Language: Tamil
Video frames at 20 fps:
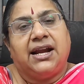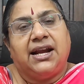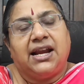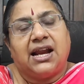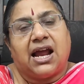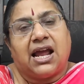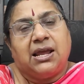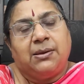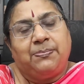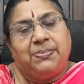
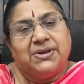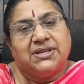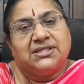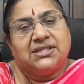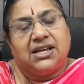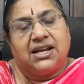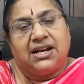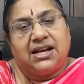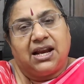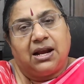இந்திய
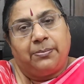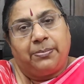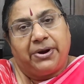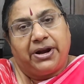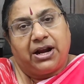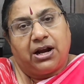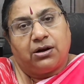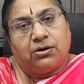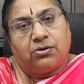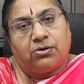ஐபிசி இந்தியன்
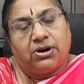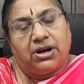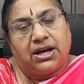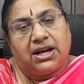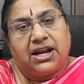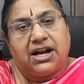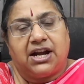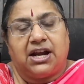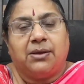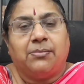பீனல் கோட்
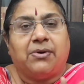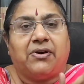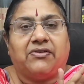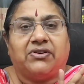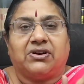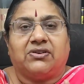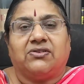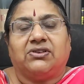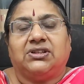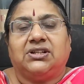கீழேயும்
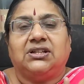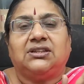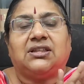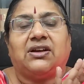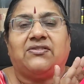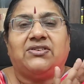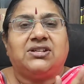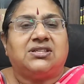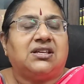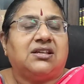அவருக்கு வந்து
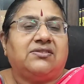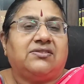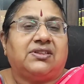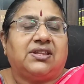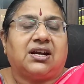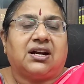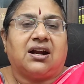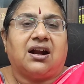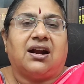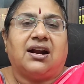தவறு
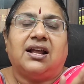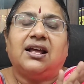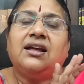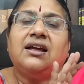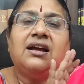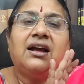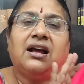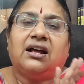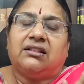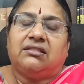செய்ததற்கான
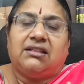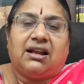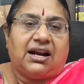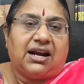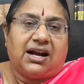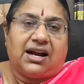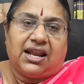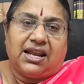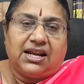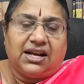
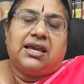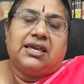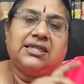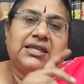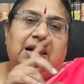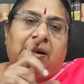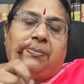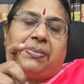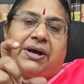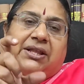தண்டனை கிடைக்கும்
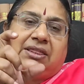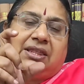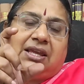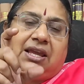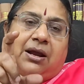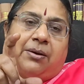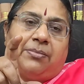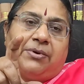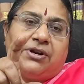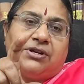இதுல
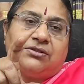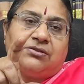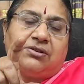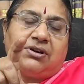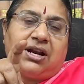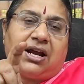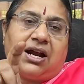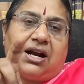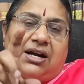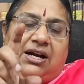பாத்தீங்க அப்படின்னு
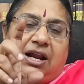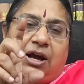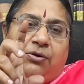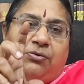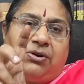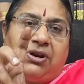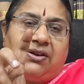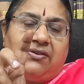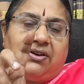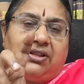சொன்னா
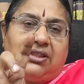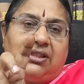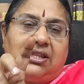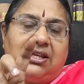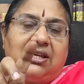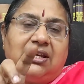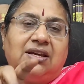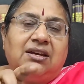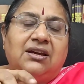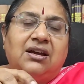டவுரி
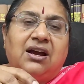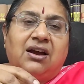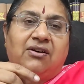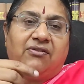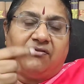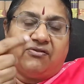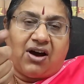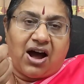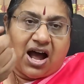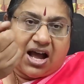வந்து
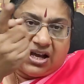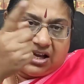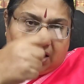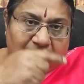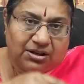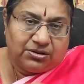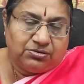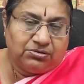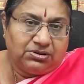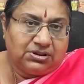
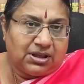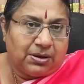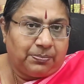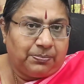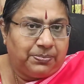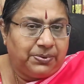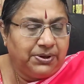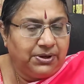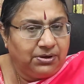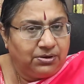வாங்குறதும்
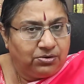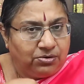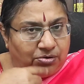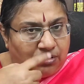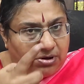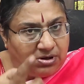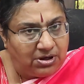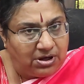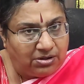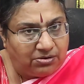தப்பு
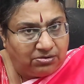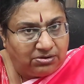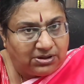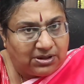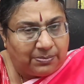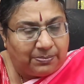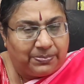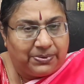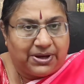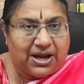
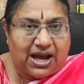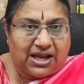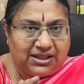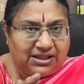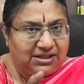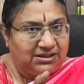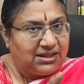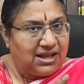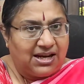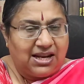கொடுக்கறதும் தப்பு
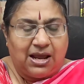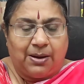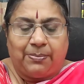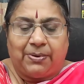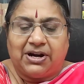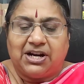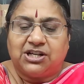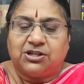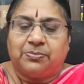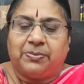அதுக்கு தனியா
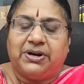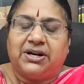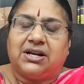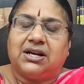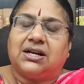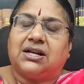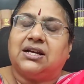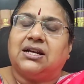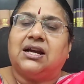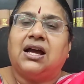
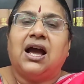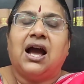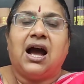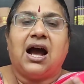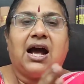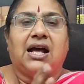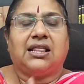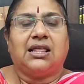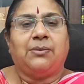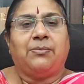பனிஷ்மெண்ட் இருக்கு
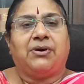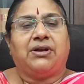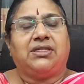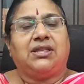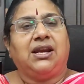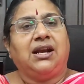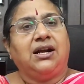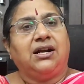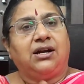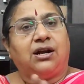அதே
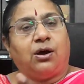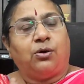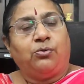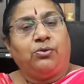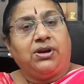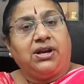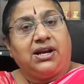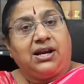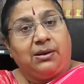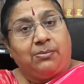மாதிரி
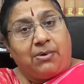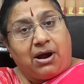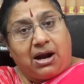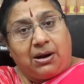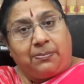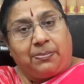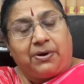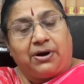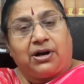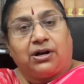டவுரி
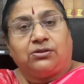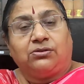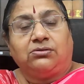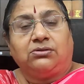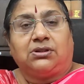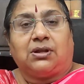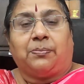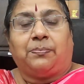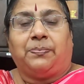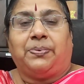டிமாண்ட்
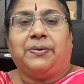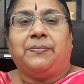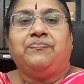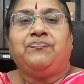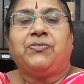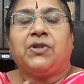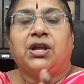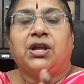பண்றதும் தப்பு